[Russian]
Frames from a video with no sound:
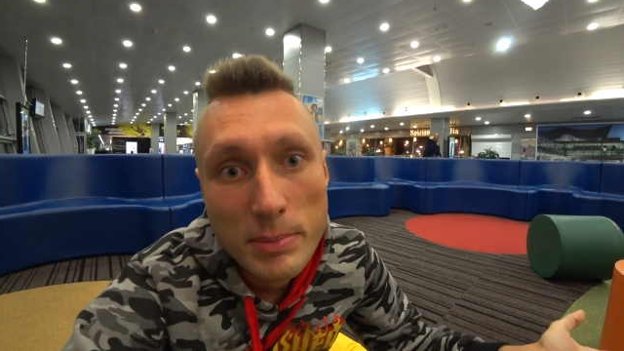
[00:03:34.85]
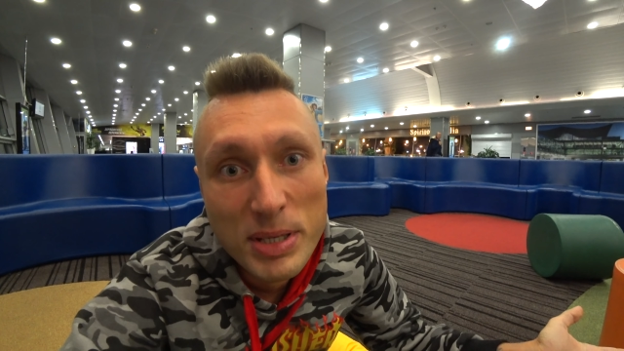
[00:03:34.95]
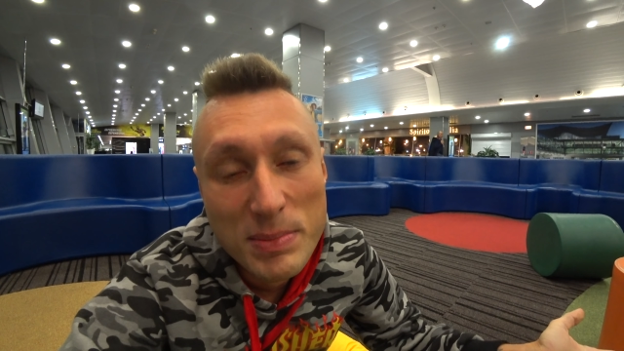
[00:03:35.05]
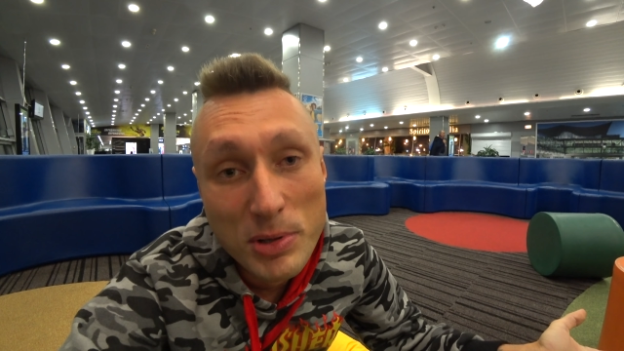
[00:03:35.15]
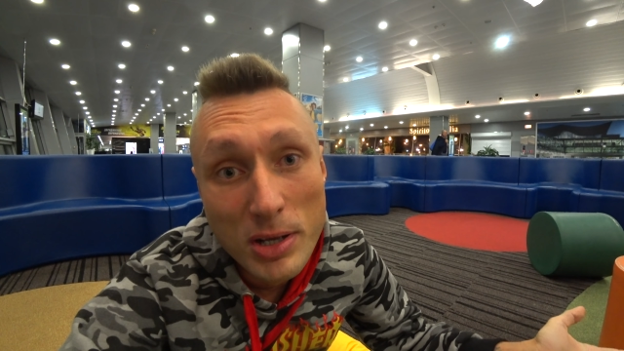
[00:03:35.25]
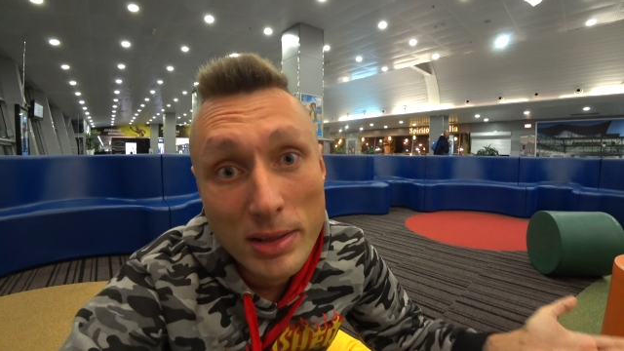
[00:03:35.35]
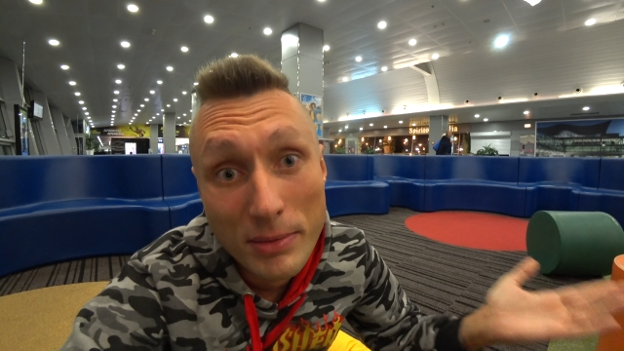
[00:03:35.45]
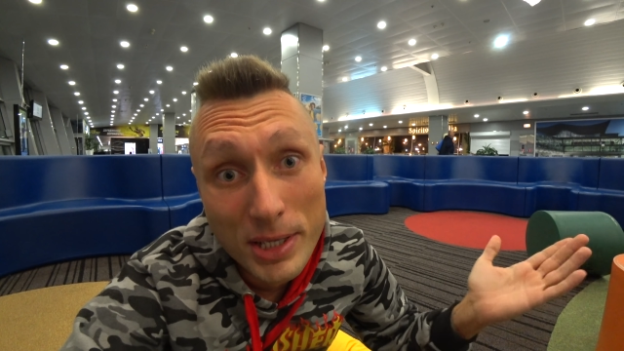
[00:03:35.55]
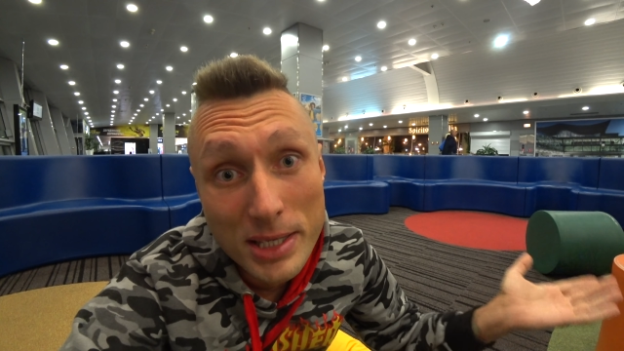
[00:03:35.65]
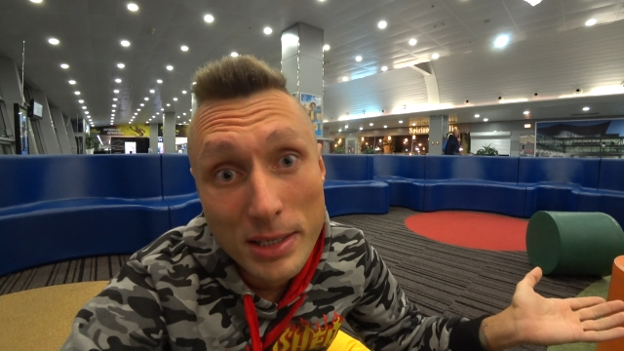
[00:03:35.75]
бесплатно
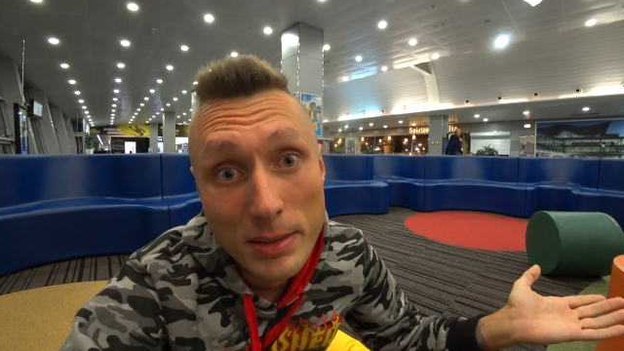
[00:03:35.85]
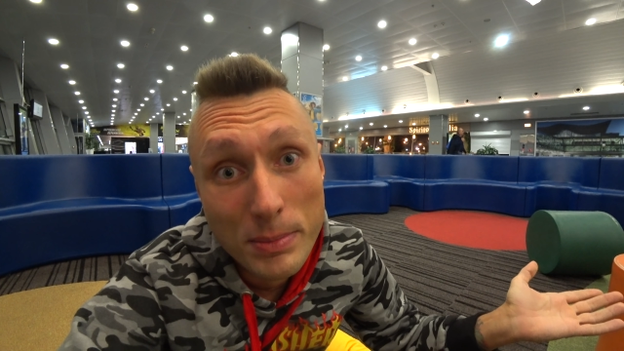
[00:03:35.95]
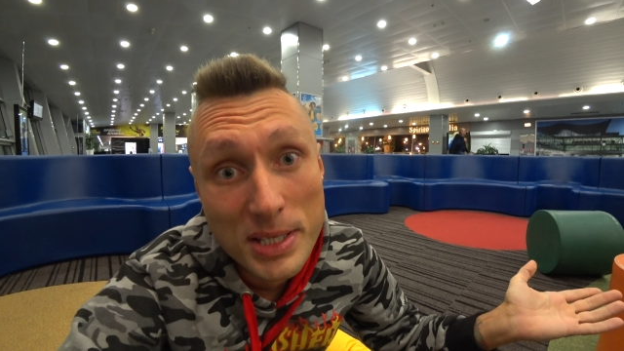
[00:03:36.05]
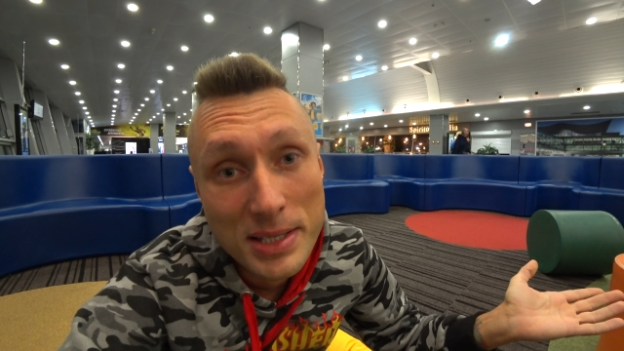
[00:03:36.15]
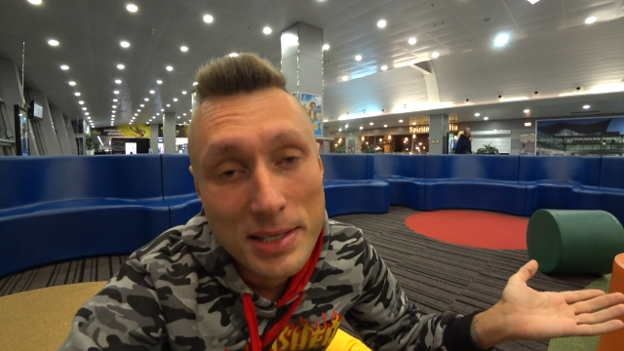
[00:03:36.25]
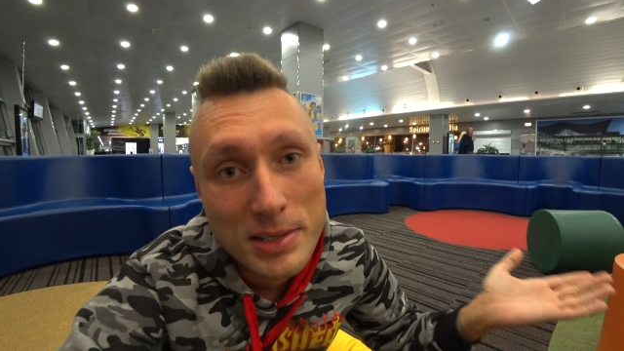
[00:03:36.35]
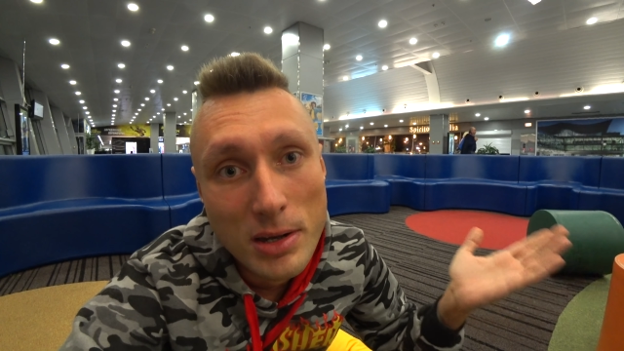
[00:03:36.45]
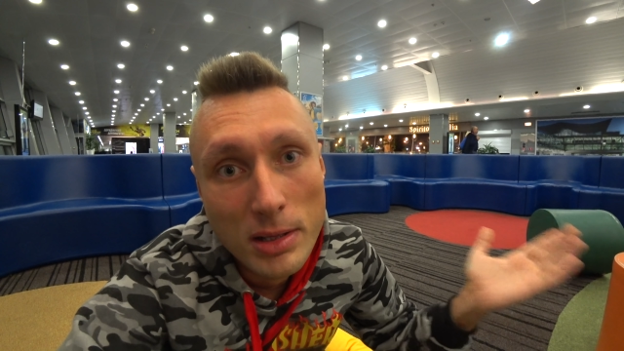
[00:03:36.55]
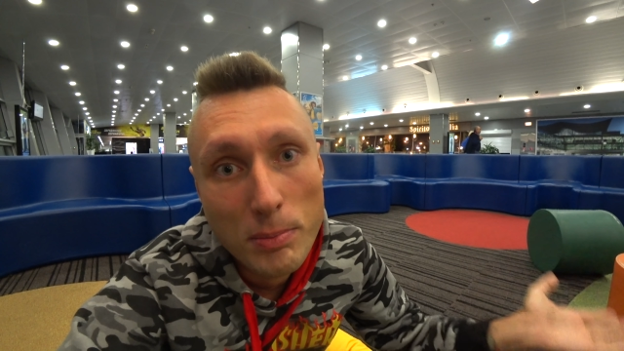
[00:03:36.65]
в эти бизнес-залы,